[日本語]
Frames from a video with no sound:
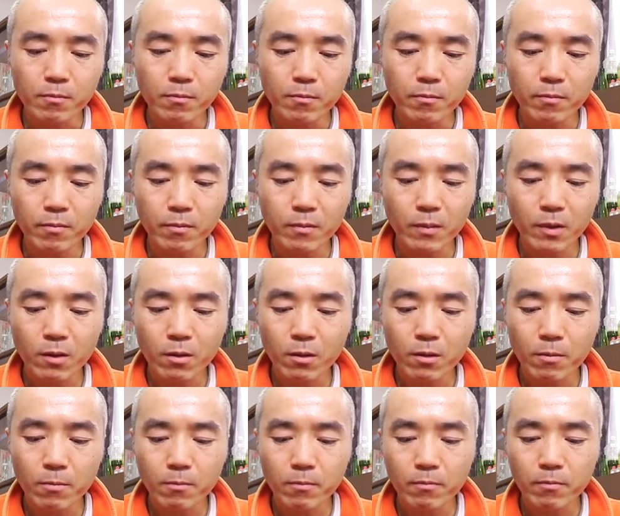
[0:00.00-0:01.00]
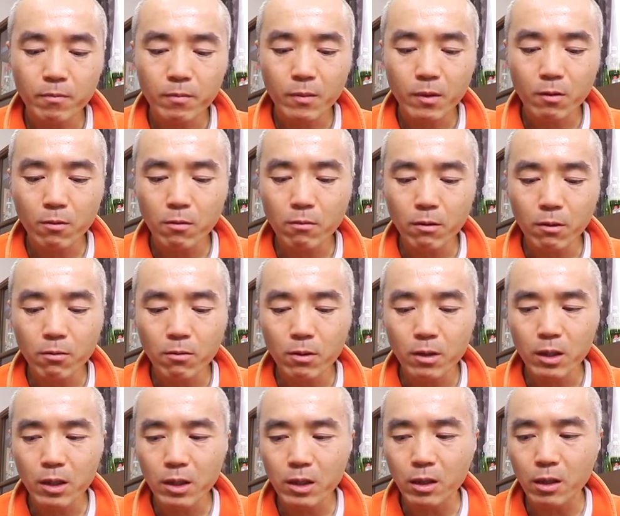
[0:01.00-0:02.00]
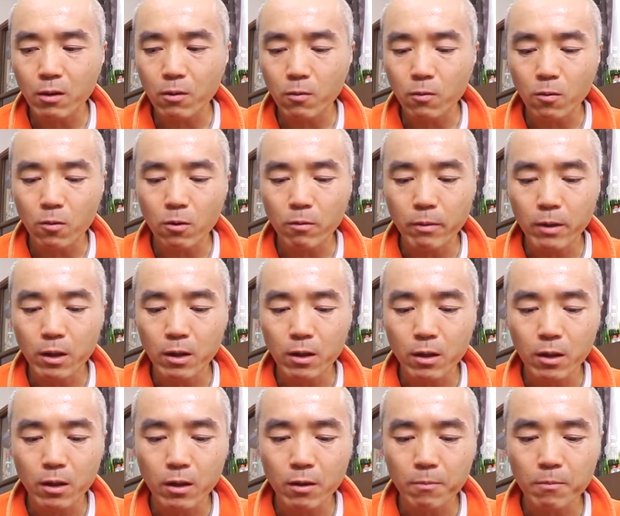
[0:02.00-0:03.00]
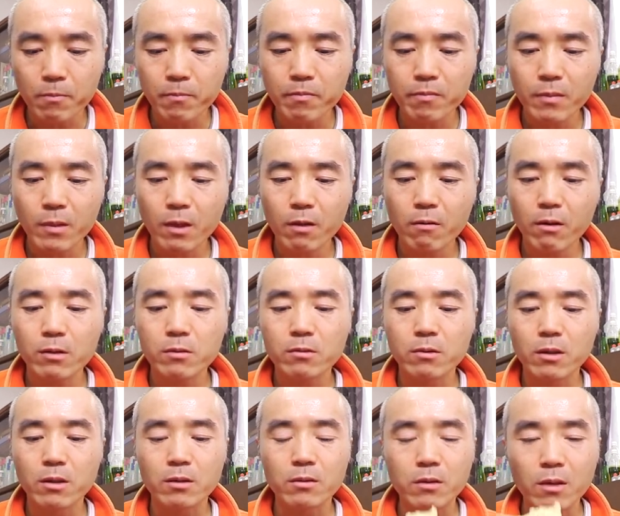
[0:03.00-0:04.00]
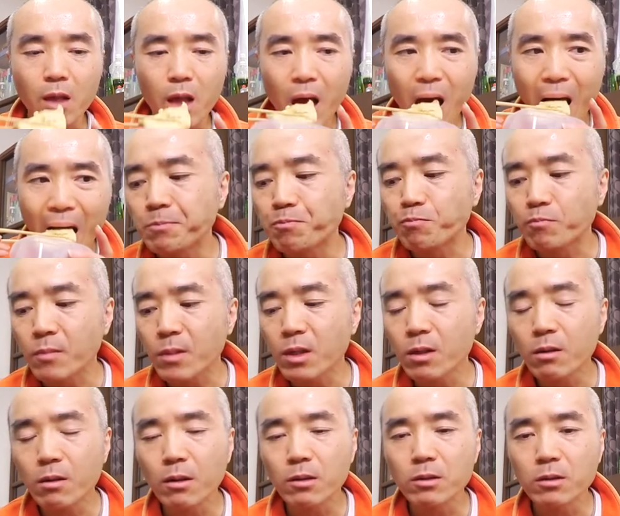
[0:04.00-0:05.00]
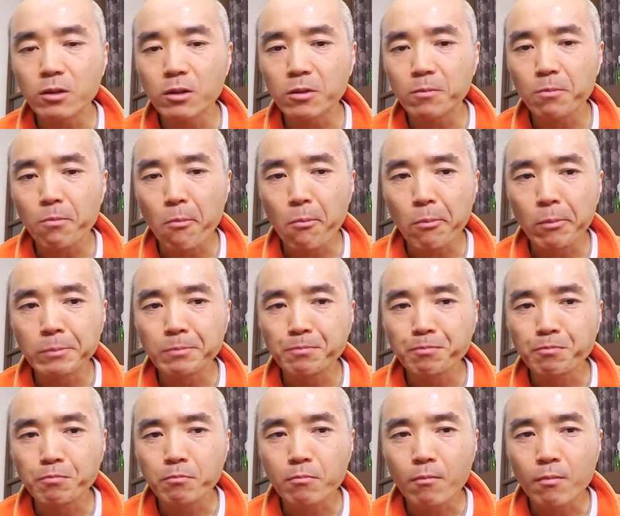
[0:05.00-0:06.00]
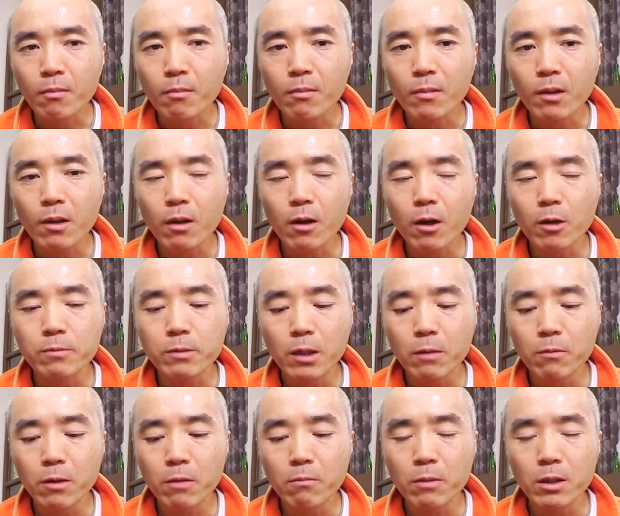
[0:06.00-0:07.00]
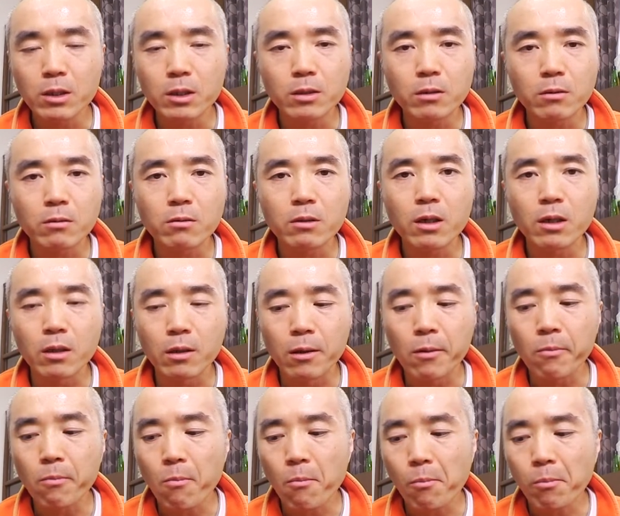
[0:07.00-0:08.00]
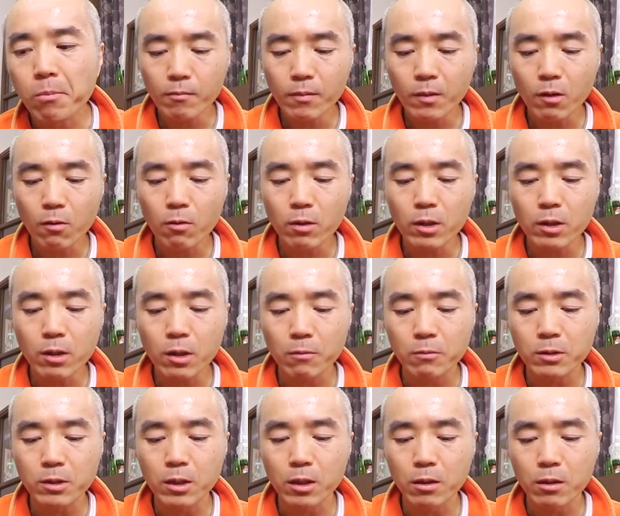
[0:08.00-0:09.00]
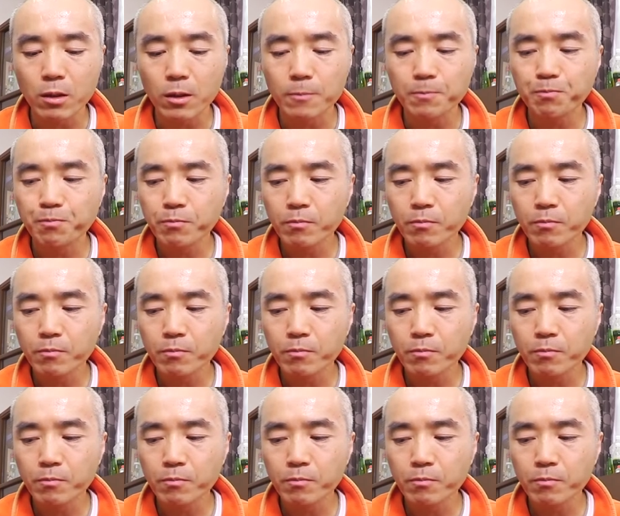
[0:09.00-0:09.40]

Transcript: うん、これはこれでいいなこの小判揚げ悪くないですねいい感じなんか油もあんまきつくないねこれいいかもしれんなあ、